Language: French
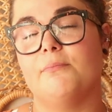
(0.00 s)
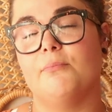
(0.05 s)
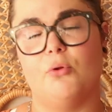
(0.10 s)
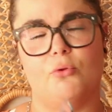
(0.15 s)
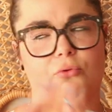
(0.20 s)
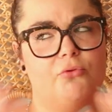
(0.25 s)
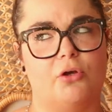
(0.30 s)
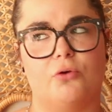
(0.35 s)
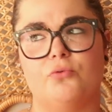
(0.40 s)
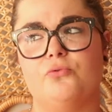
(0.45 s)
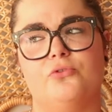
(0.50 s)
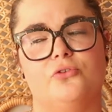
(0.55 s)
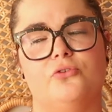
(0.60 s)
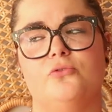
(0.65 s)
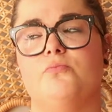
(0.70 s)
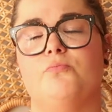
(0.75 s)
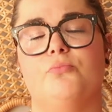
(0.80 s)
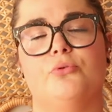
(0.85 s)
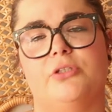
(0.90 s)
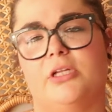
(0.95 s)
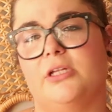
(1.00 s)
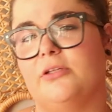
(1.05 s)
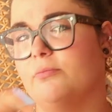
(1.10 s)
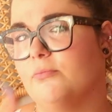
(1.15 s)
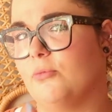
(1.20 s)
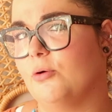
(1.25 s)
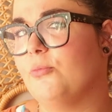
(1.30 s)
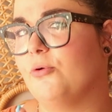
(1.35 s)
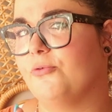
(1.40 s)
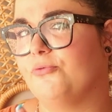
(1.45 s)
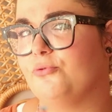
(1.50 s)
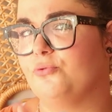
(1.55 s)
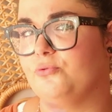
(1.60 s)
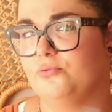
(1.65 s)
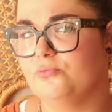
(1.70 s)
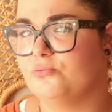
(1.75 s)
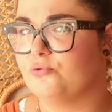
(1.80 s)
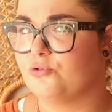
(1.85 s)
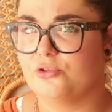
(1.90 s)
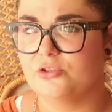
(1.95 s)
Panda aussi, peut-être Mom of
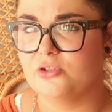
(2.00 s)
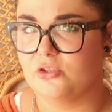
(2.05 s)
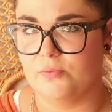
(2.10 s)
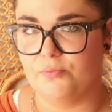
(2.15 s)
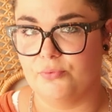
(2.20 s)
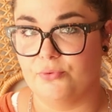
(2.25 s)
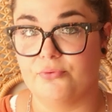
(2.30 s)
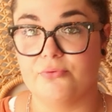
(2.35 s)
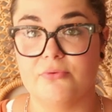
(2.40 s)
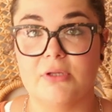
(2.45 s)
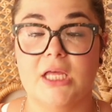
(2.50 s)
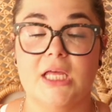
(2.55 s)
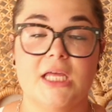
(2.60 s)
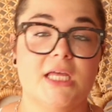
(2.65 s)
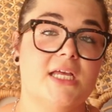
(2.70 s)
Two, je ne sais plus.